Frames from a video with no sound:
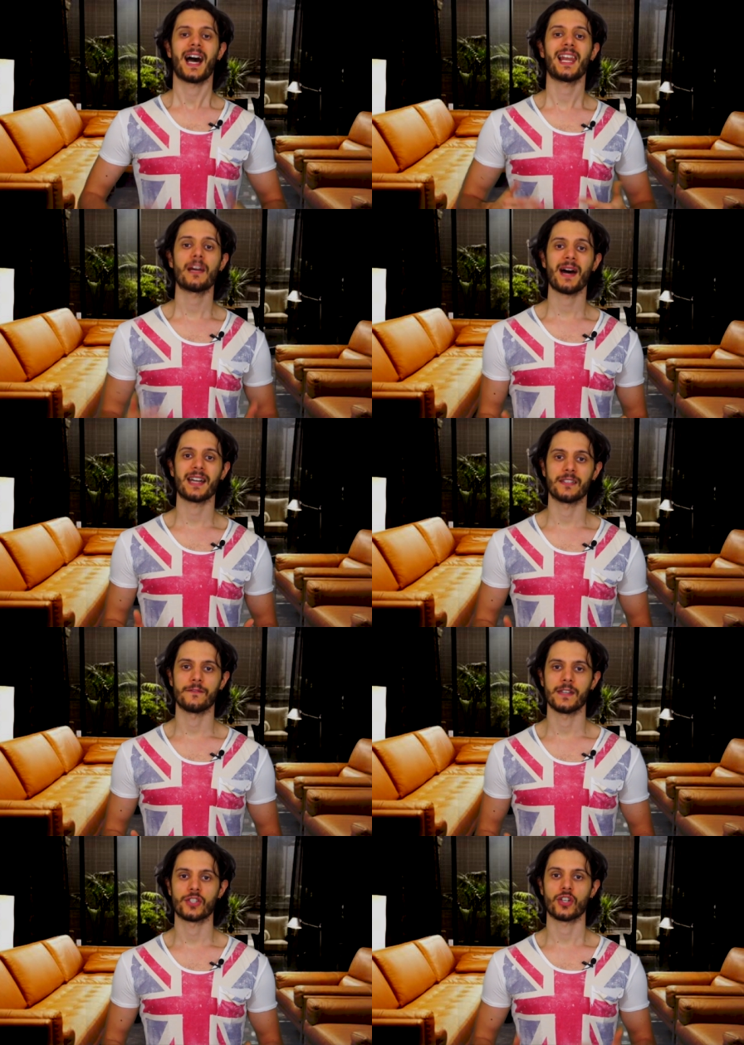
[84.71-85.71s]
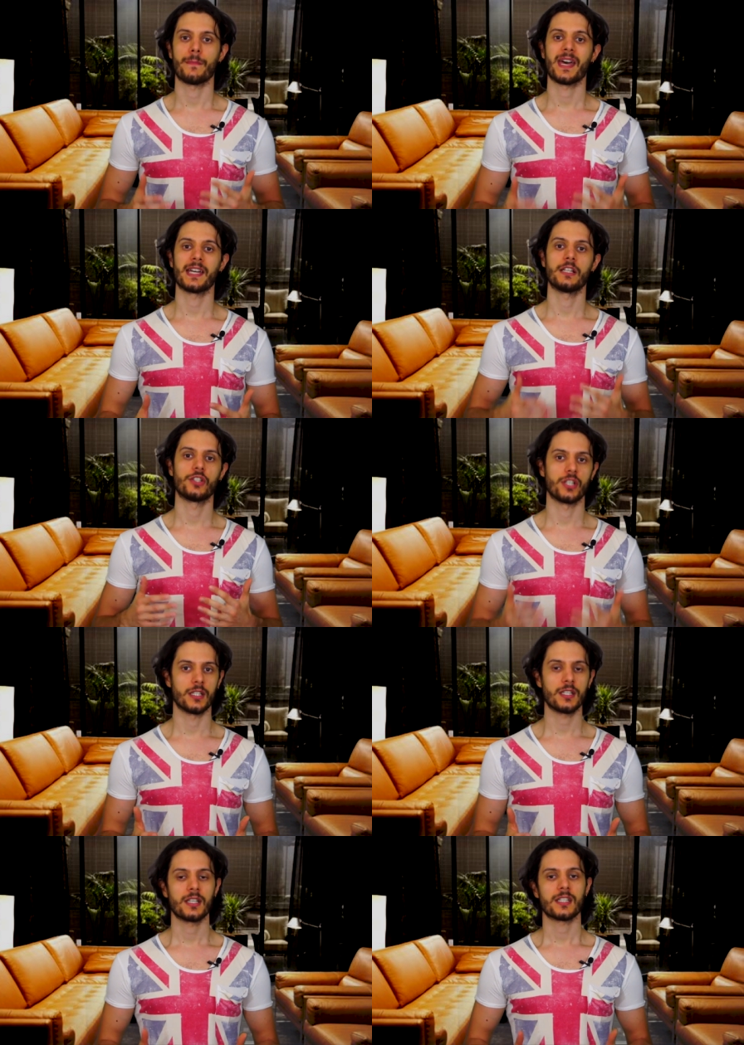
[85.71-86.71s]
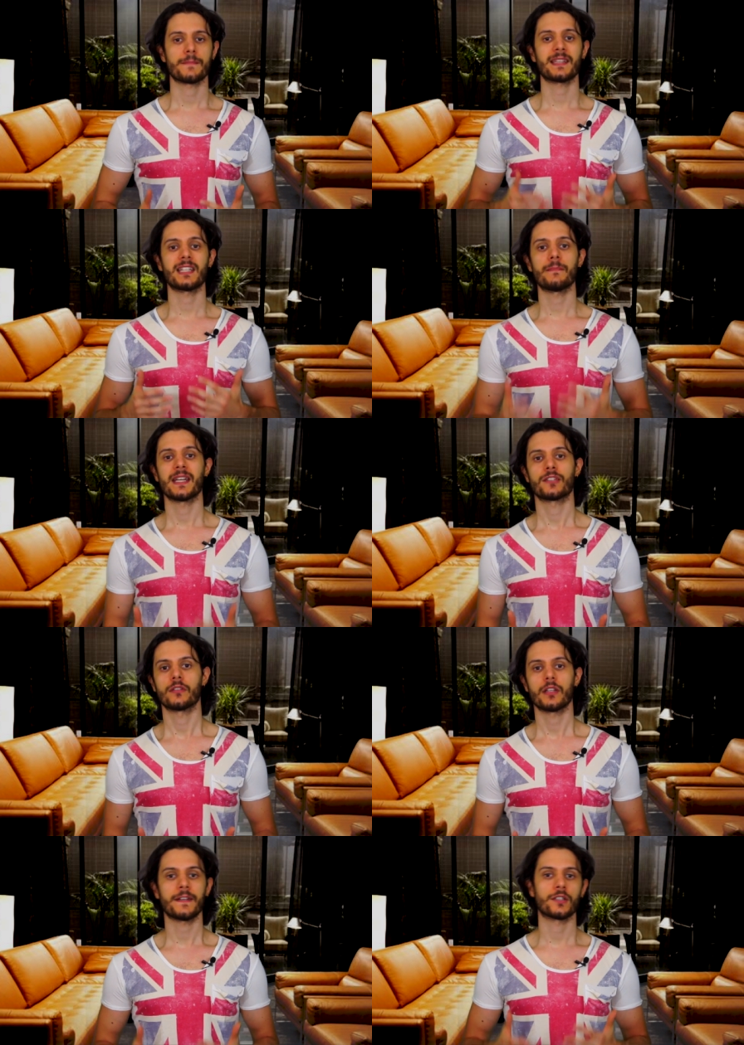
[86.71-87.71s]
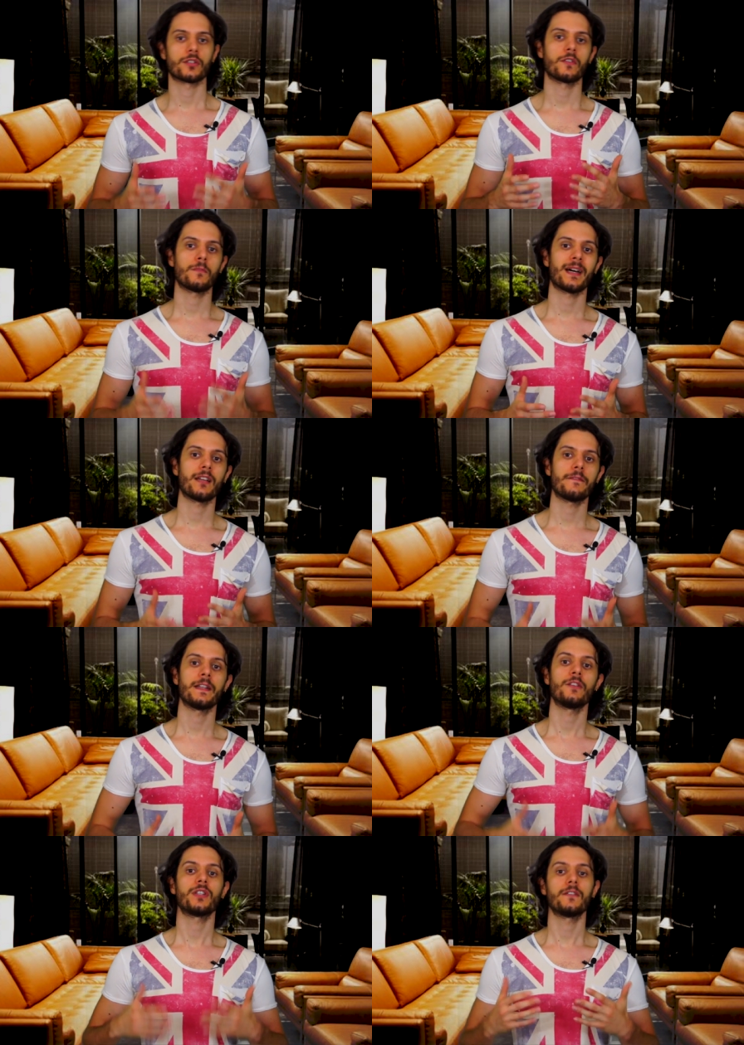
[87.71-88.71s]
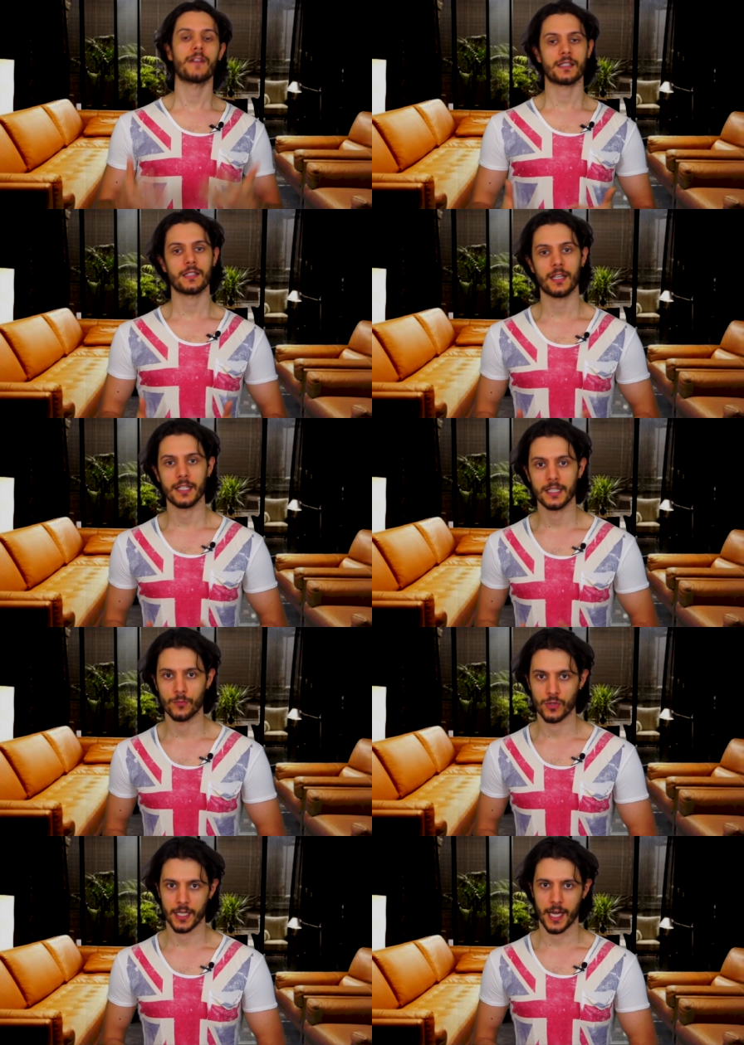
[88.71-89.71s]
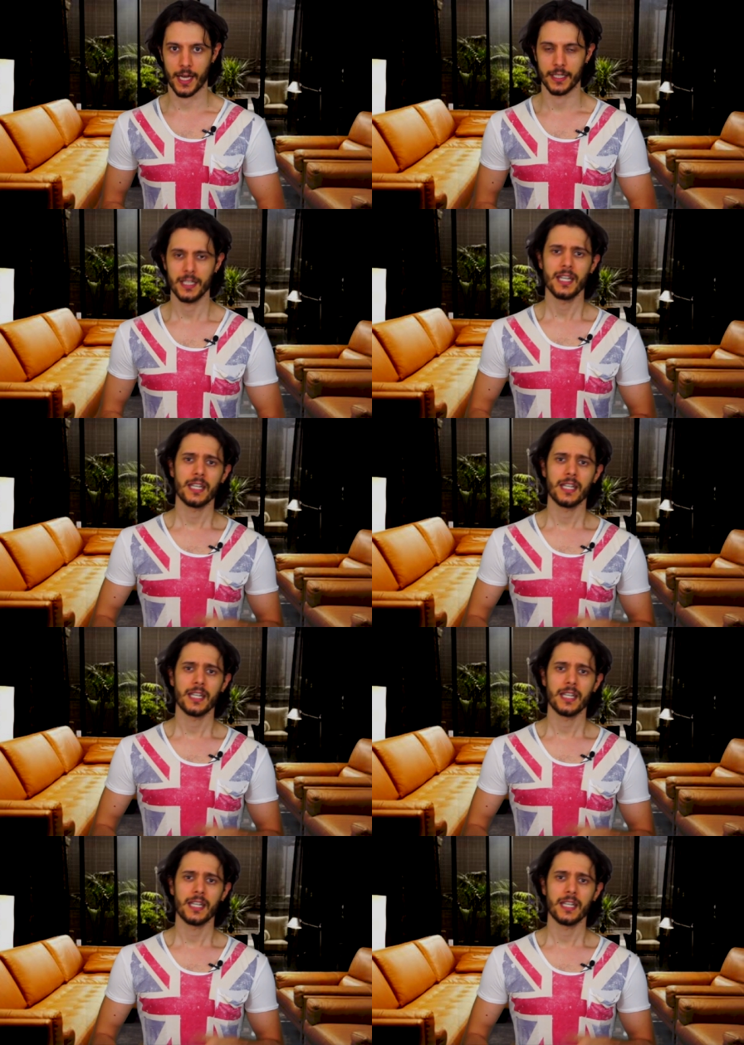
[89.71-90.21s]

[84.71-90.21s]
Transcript: Alla madre, invece, Mary Jean, spetta il merito di aver fatto sviluppare al figlio diversi talenti musicali.